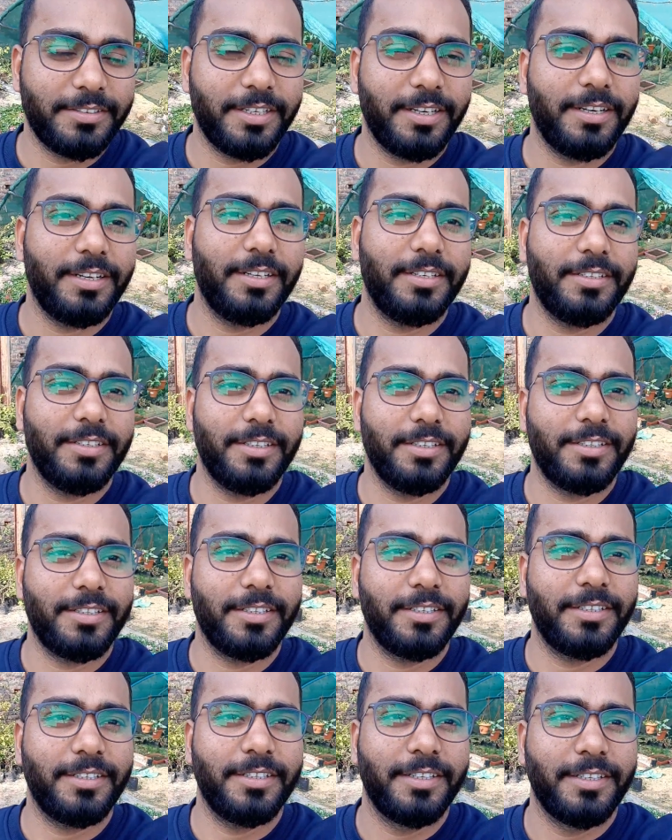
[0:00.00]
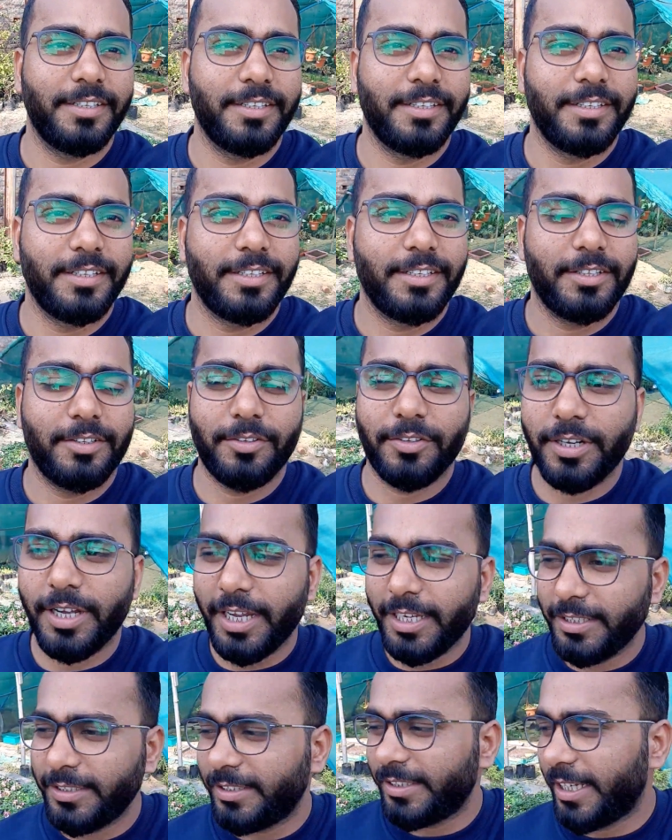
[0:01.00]
चलिए ठीक है तो
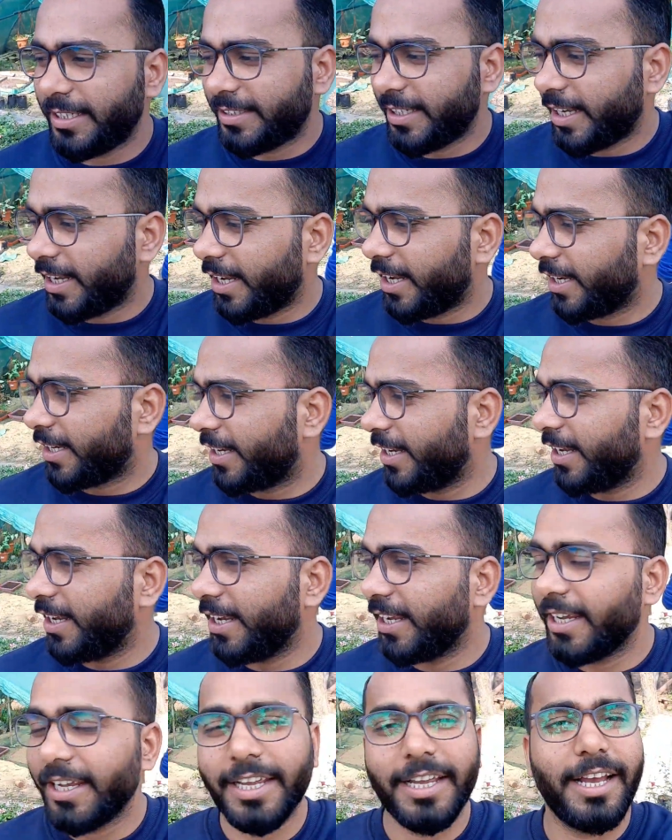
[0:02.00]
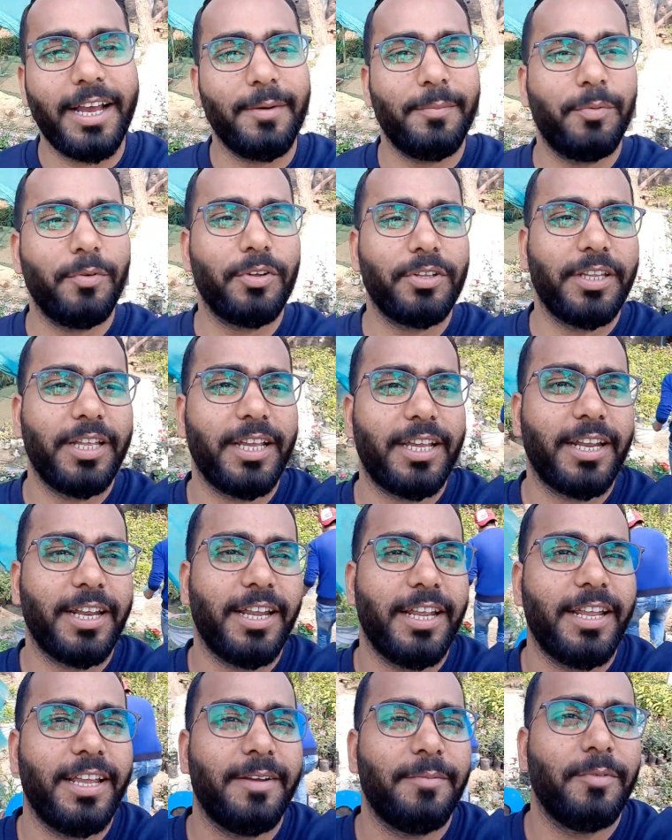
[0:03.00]
गाइस जैसा कि आप लोग देख
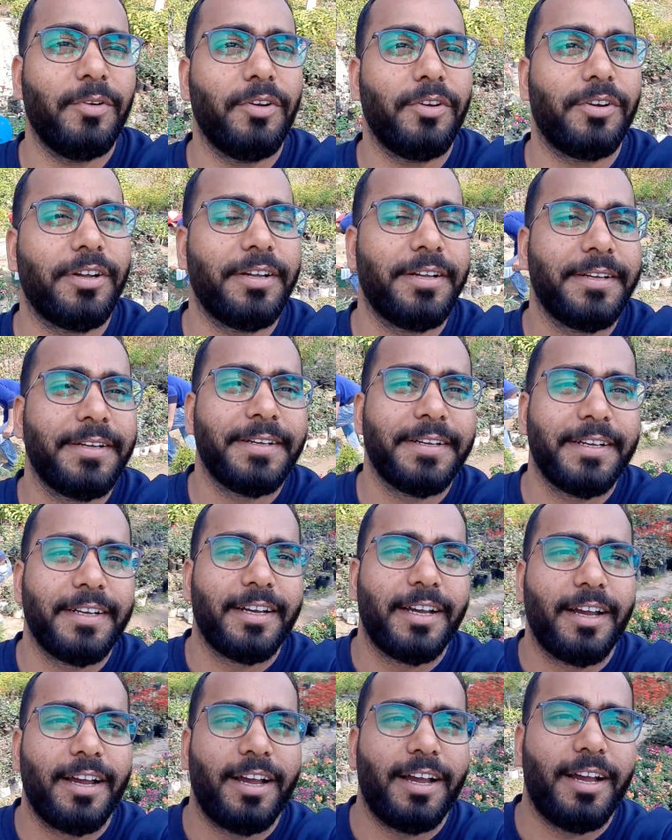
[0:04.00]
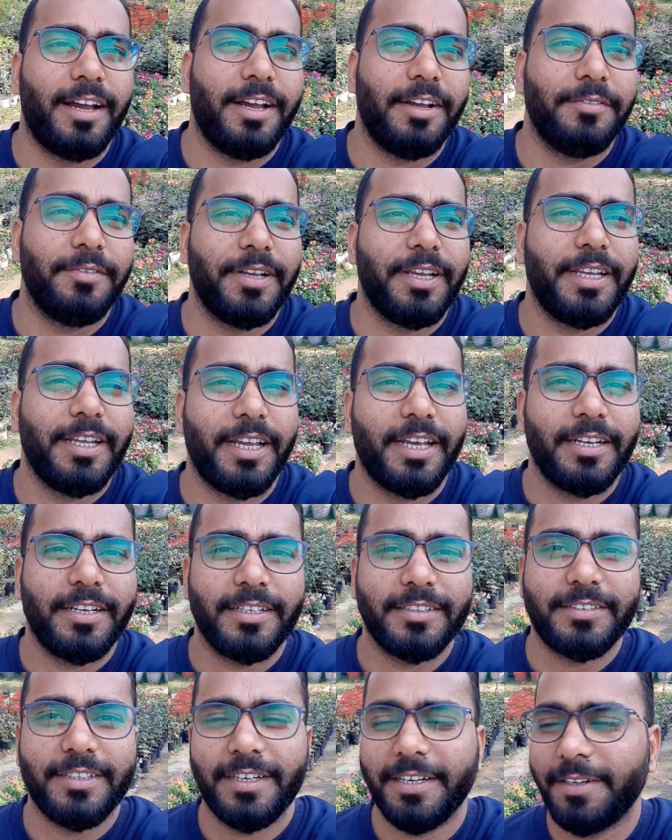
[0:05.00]
रहे हैं हम लोग आए हुए हैं यहाँ
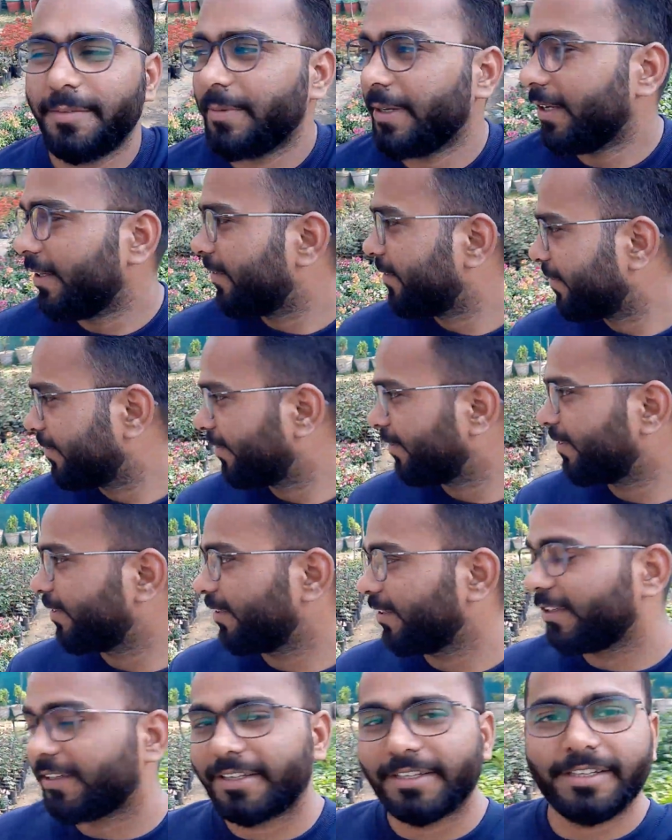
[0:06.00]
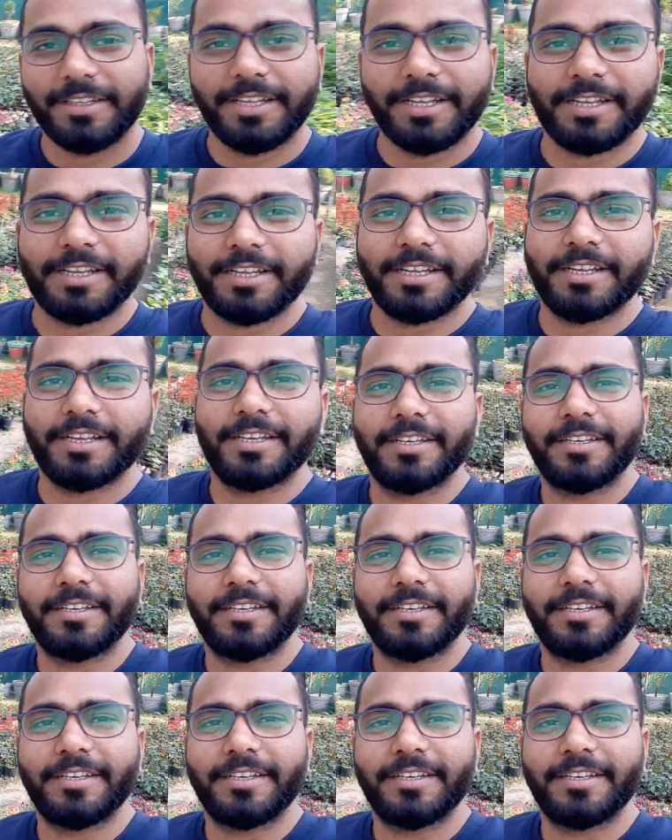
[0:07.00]
नर्सरी में देखिए